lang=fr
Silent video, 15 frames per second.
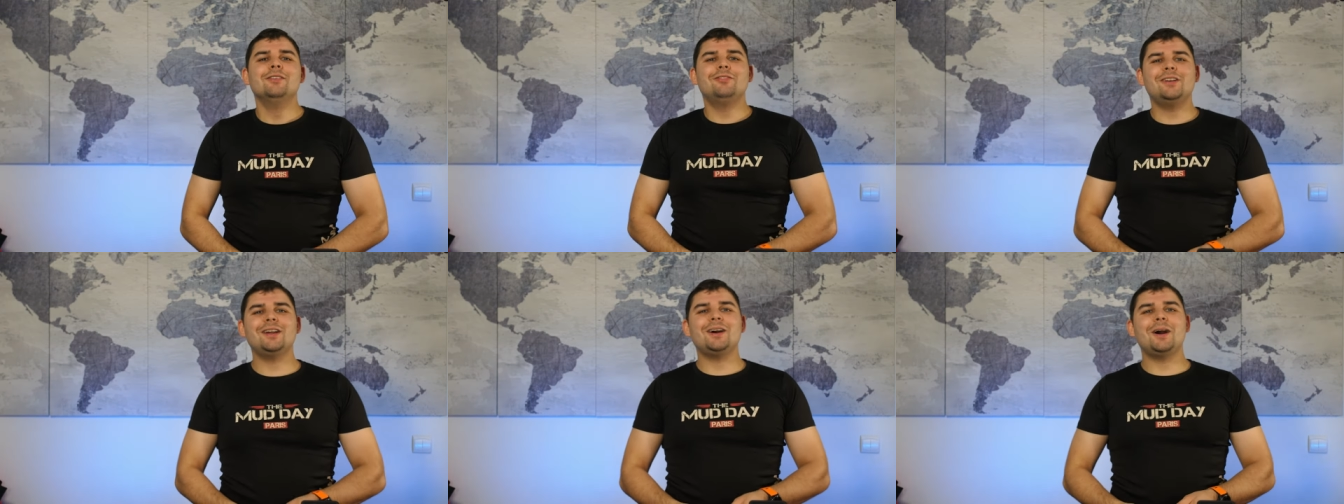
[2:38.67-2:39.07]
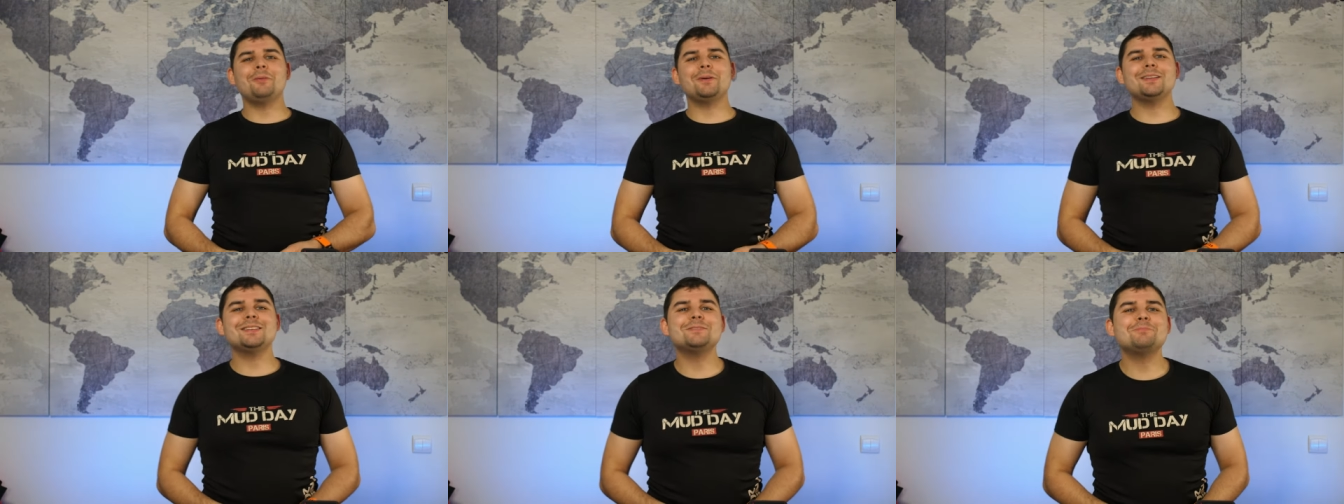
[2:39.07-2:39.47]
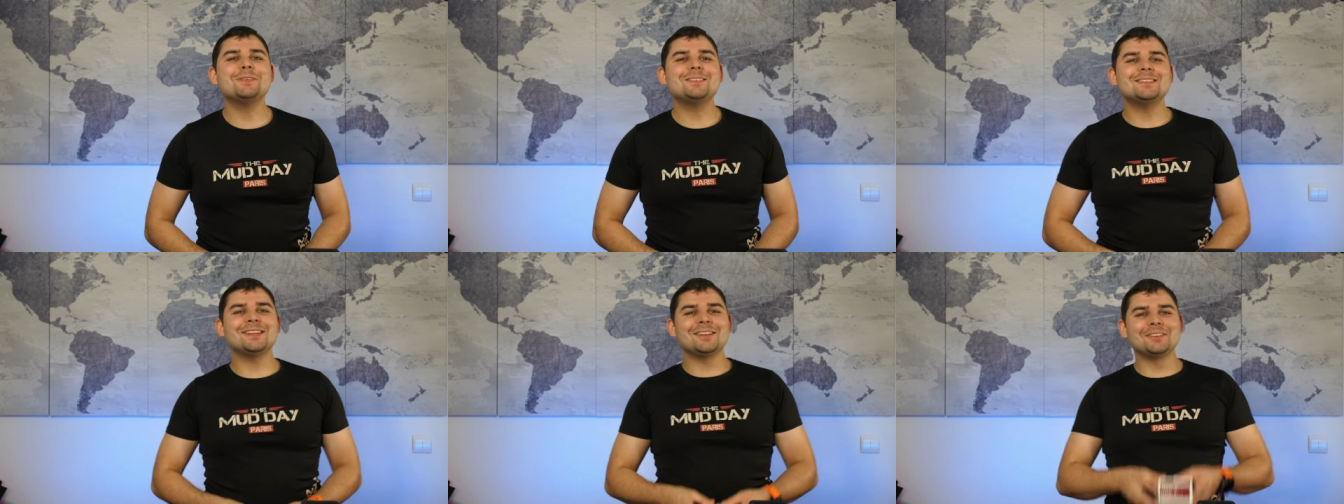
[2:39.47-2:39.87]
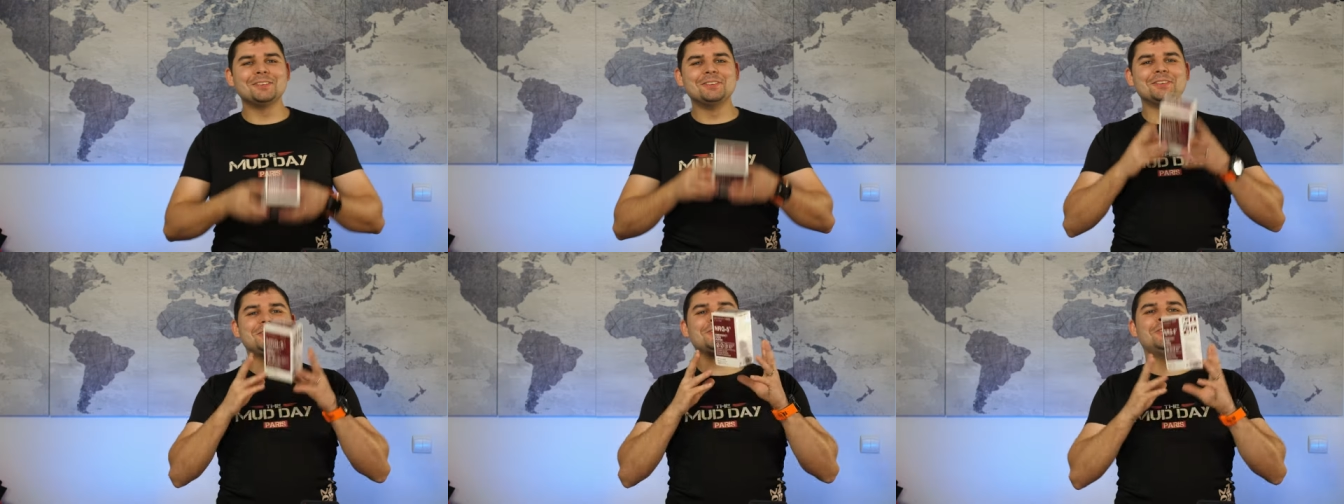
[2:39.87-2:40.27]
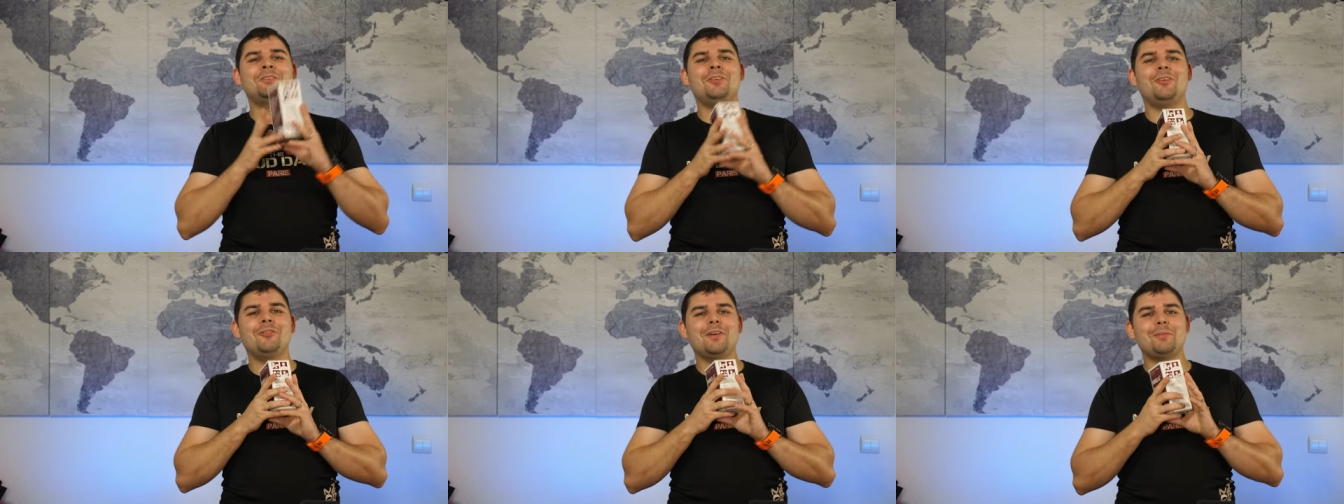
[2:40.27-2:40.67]
Voilà, après cette petite introduction,
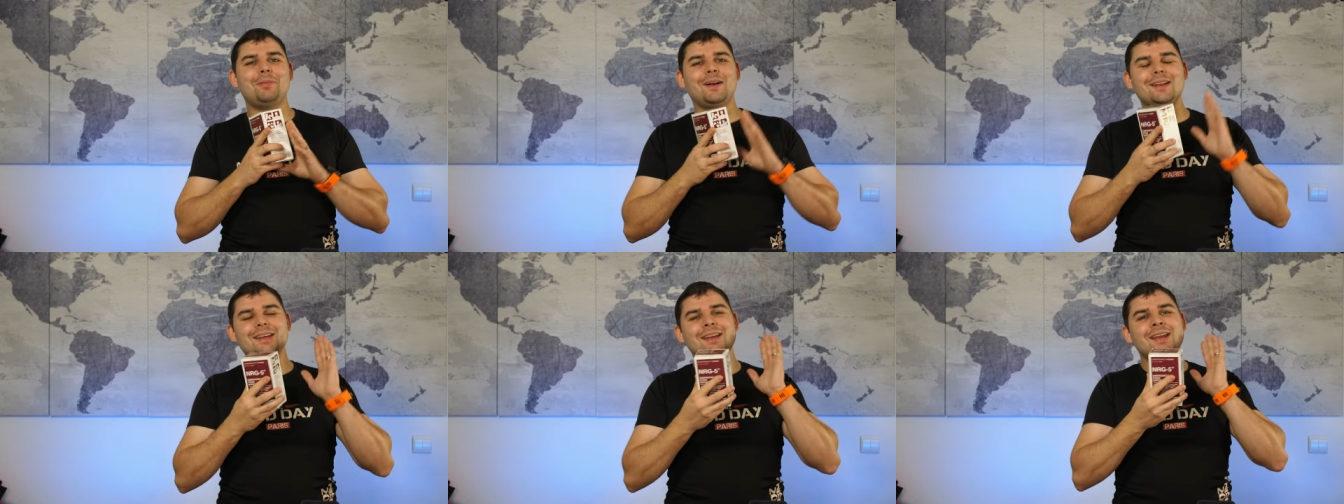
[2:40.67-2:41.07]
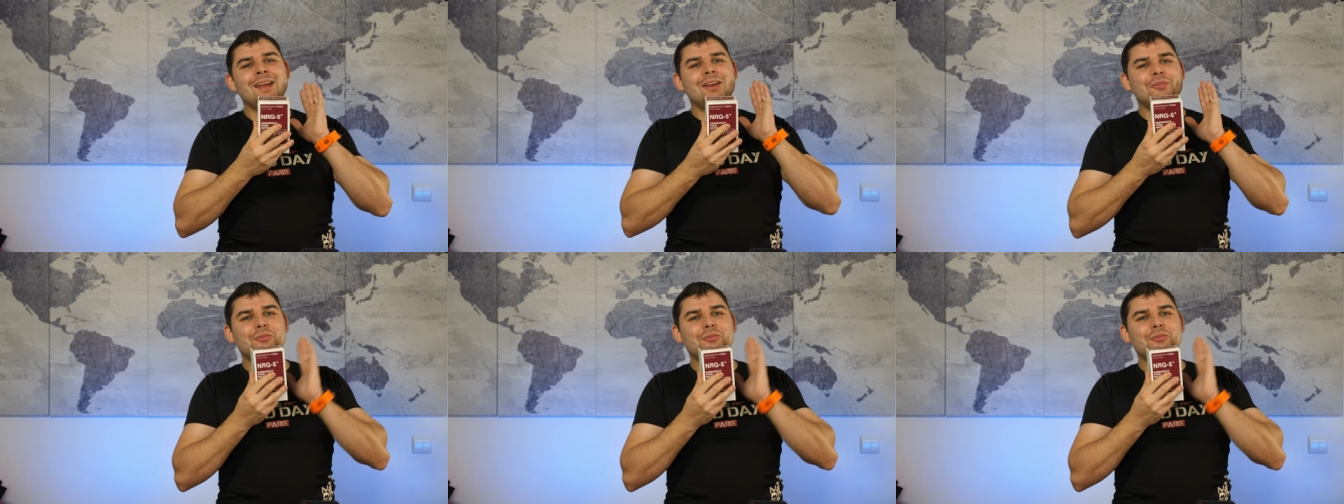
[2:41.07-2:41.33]
on va parler